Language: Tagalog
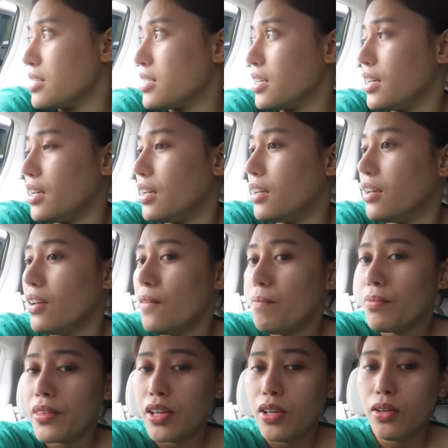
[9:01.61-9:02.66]
Kasi,
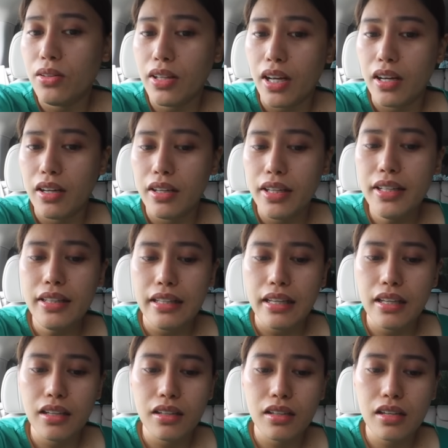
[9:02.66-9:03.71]
Kaya yun nga, hindi.